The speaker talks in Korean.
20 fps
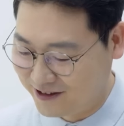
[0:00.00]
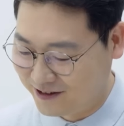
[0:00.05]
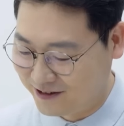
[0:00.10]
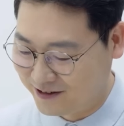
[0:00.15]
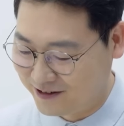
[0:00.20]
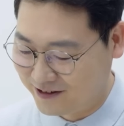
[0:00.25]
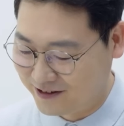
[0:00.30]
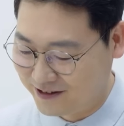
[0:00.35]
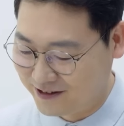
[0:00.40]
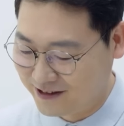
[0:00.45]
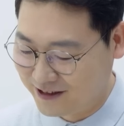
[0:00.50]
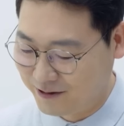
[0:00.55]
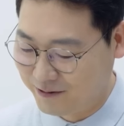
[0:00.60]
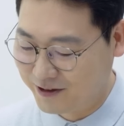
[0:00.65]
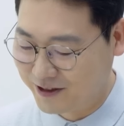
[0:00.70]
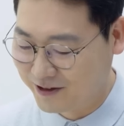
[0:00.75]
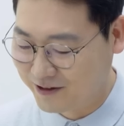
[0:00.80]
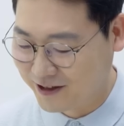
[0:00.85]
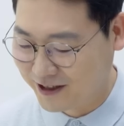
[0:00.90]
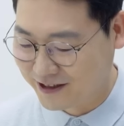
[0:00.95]
그런
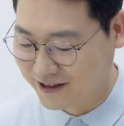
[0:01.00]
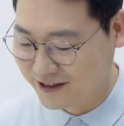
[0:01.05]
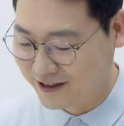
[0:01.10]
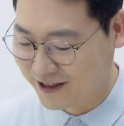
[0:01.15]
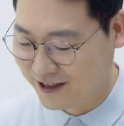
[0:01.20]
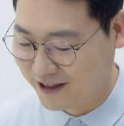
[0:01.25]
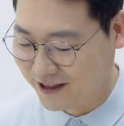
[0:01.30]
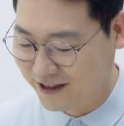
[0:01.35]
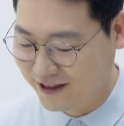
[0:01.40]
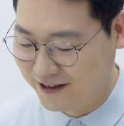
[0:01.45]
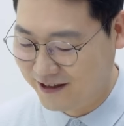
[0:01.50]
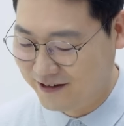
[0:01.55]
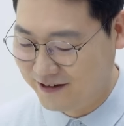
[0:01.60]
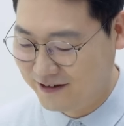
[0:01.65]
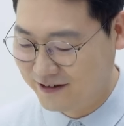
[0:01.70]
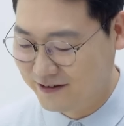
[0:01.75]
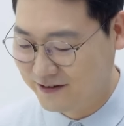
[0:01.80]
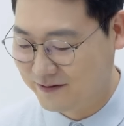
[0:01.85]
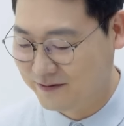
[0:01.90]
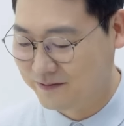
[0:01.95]
상황인 것 같은데. 네.
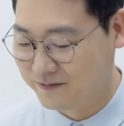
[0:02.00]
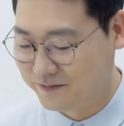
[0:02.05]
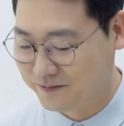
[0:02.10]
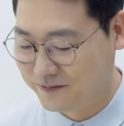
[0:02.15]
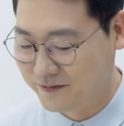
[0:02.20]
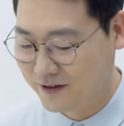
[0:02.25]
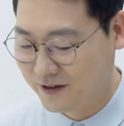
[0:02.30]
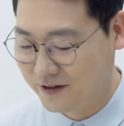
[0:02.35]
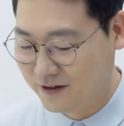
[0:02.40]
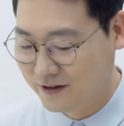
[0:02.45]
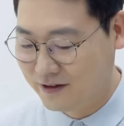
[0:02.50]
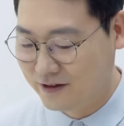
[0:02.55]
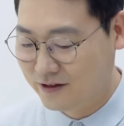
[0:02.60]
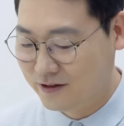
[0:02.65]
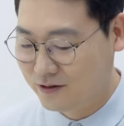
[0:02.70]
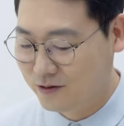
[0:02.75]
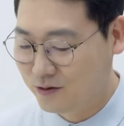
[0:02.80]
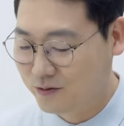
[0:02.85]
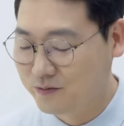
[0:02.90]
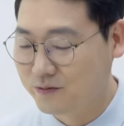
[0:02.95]
네, 네. 음,
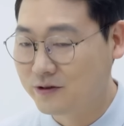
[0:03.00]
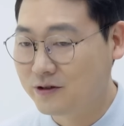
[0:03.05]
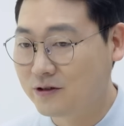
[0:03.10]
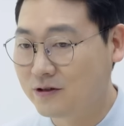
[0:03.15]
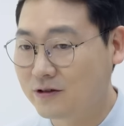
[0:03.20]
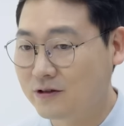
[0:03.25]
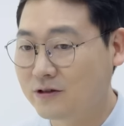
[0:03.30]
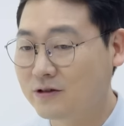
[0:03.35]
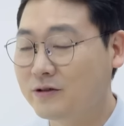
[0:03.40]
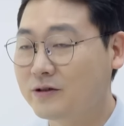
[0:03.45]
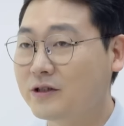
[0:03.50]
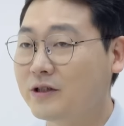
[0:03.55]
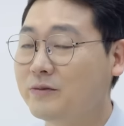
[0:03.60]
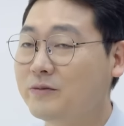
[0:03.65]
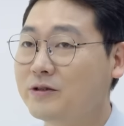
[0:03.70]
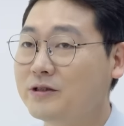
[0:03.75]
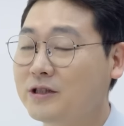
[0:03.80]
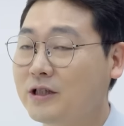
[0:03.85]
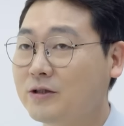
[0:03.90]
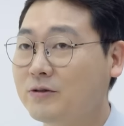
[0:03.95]
렇좀 그렇죠.
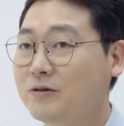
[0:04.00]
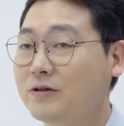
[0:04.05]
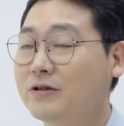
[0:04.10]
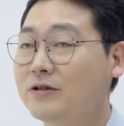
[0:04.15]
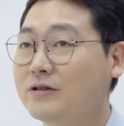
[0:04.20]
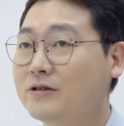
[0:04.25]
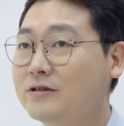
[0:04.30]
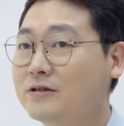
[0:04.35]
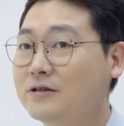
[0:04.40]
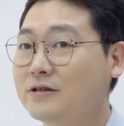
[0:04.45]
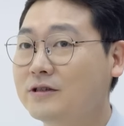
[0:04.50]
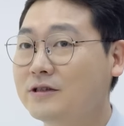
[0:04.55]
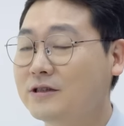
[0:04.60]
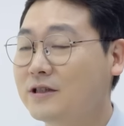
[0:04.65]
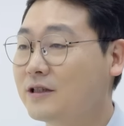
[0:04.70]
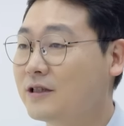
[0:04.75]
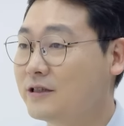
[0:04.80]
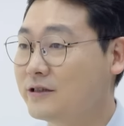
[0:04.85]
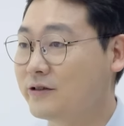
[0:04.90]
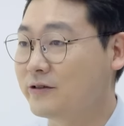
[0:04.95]
그렇다면 채권
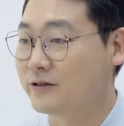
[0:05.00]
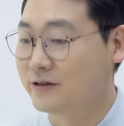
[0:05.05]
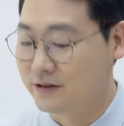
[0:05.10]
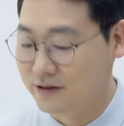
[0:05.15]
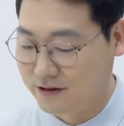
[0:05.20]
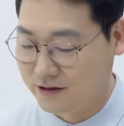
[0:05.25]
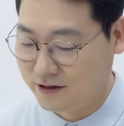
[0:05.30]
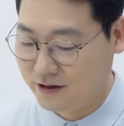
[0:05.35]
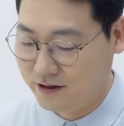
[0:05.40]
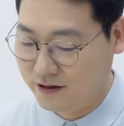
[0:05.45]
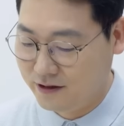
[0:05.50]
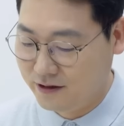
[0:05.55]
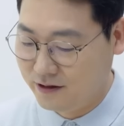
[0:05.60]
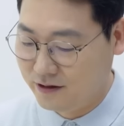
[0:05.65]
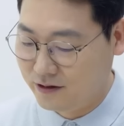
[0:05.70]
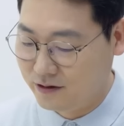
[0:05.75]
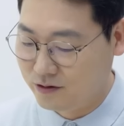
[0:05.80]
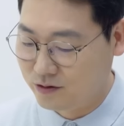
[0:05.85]
시장에서는 음.